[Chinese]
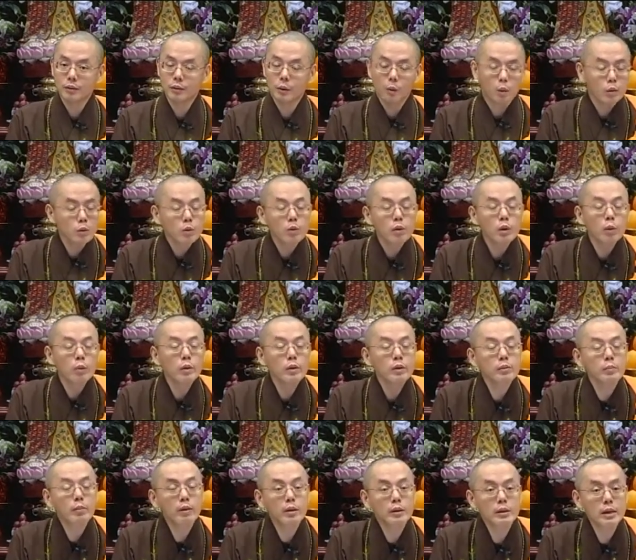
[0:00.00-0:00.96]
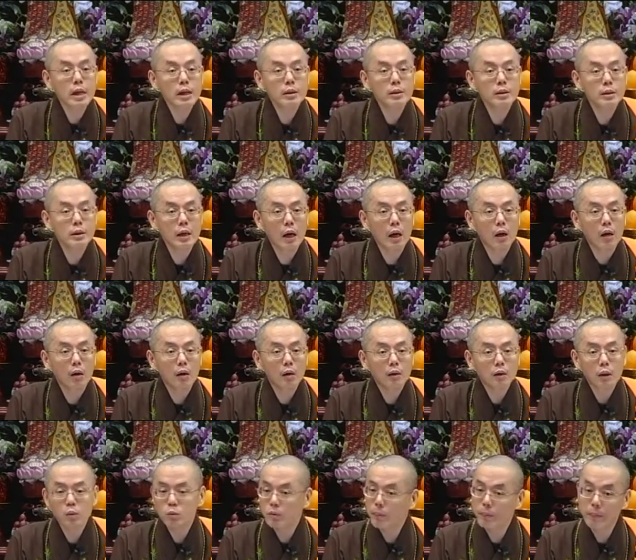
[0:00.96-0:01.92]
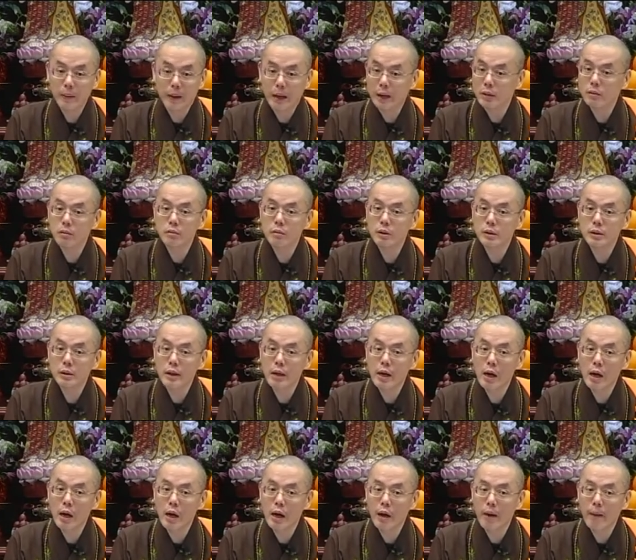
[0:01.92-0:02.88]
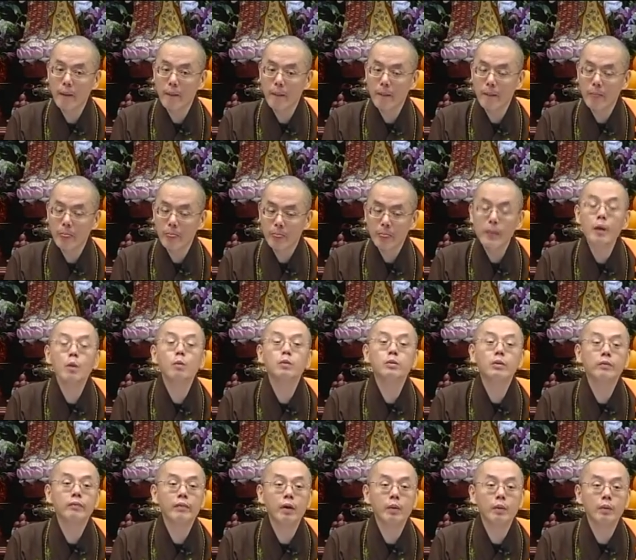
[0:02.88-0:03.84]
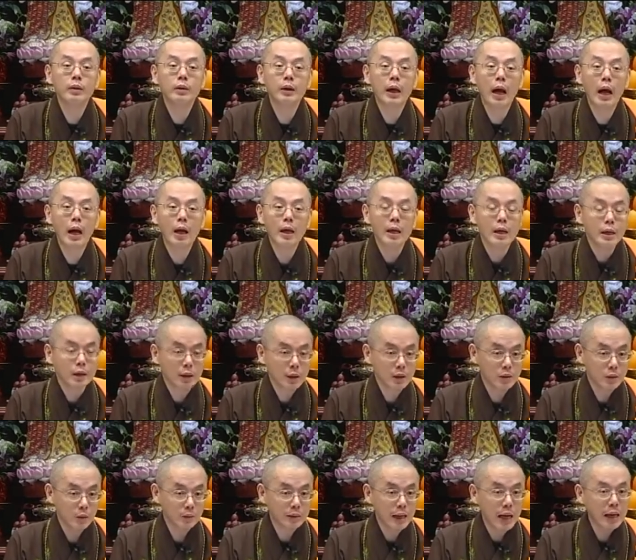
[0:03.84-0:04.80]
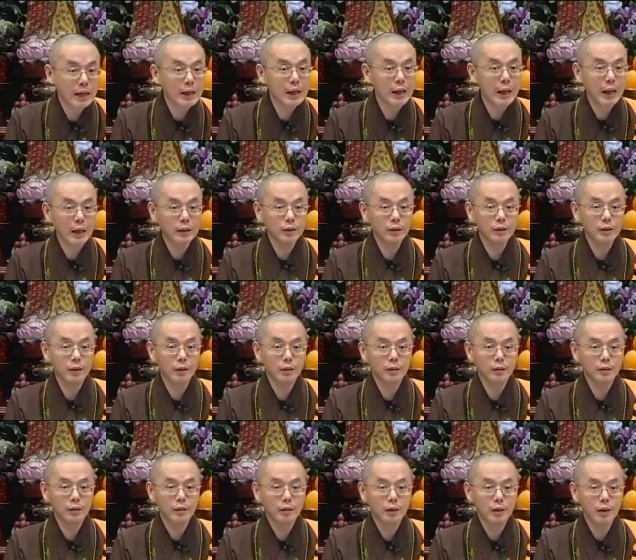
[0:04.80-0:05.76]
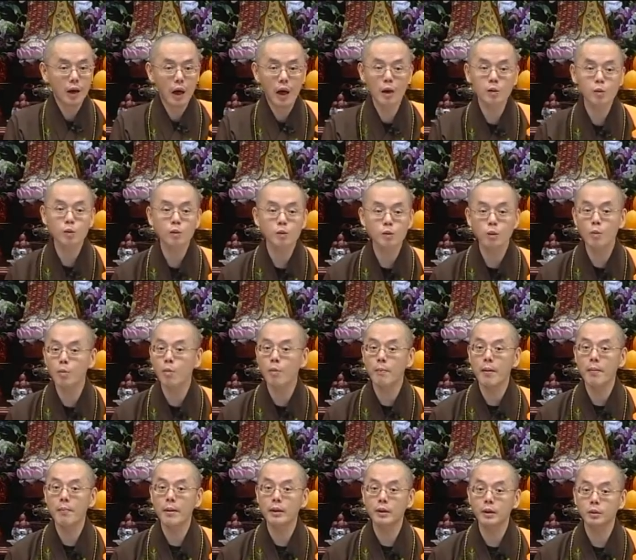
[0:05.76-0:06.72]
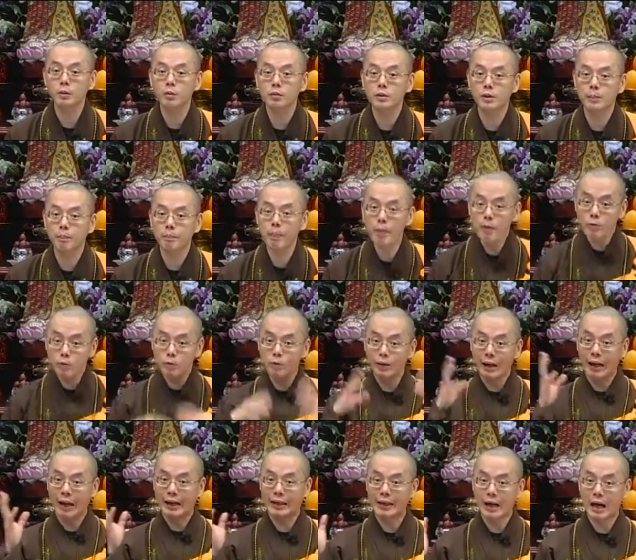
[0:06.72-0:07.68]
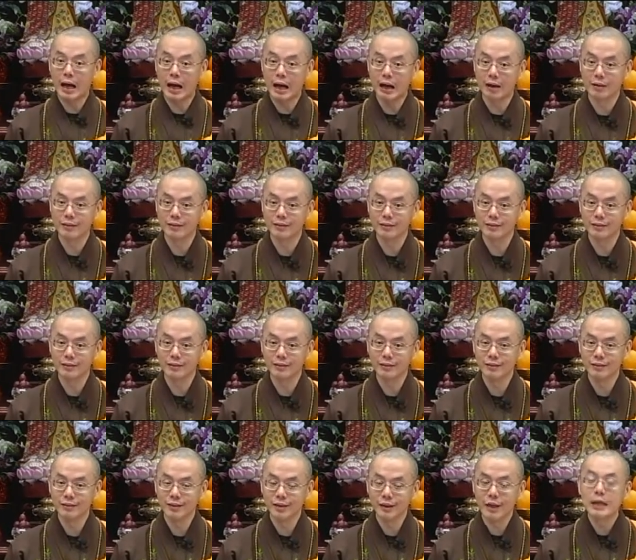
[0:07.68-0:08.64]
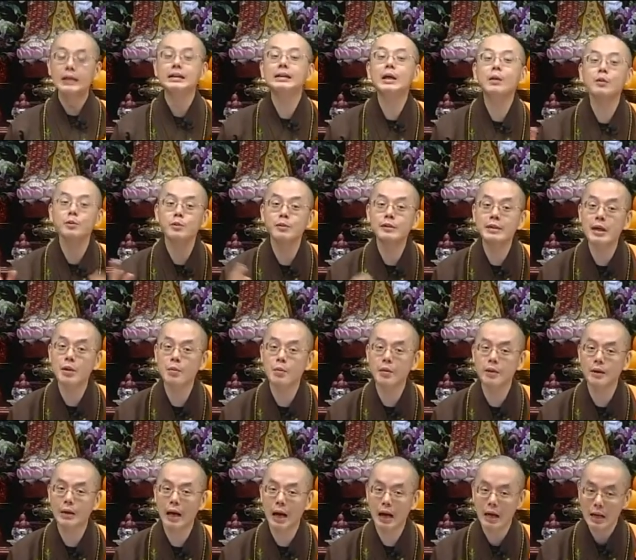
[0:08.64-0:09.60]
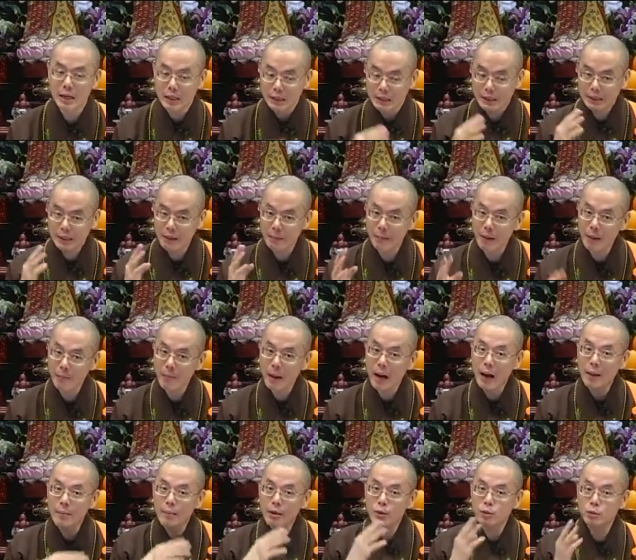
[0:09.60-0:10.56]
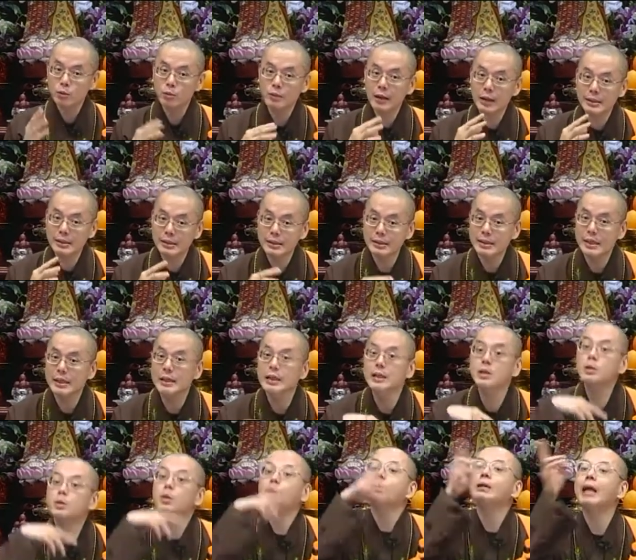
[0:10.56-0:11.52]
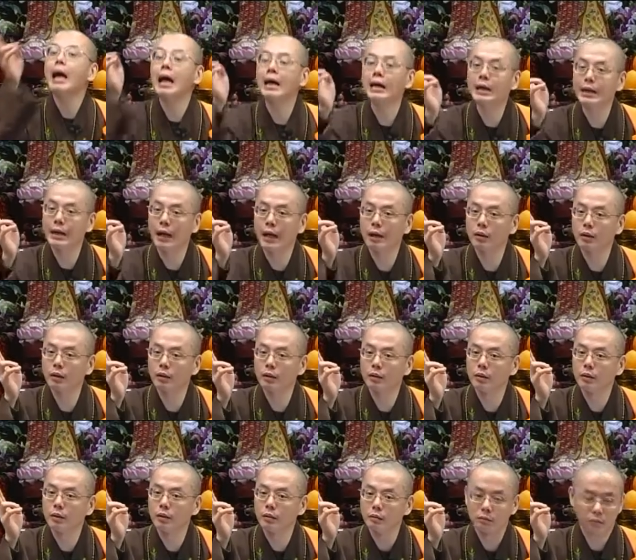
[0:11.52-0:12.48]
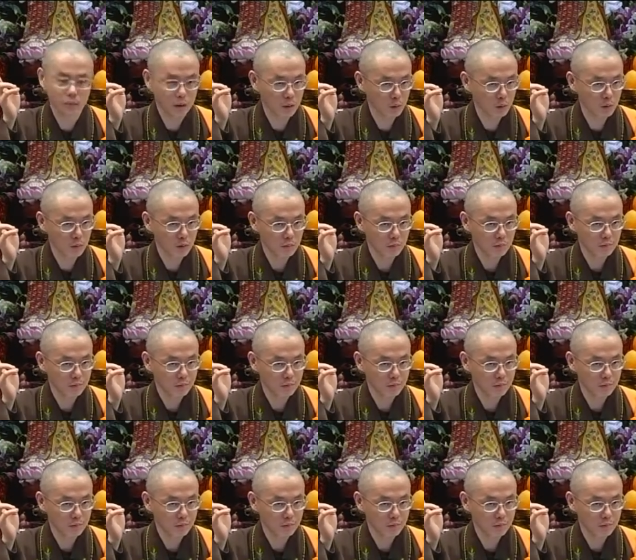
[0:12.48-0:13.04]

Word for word: 我说你为什么会这样想？他说本来就是这样啊。那我就反问他，你从哪里来的呢？他说从我妈妈的肚子蹦出来的。啊。那我就再问他，你在妈妈还没有出来之前，你从哪里来呢？他说，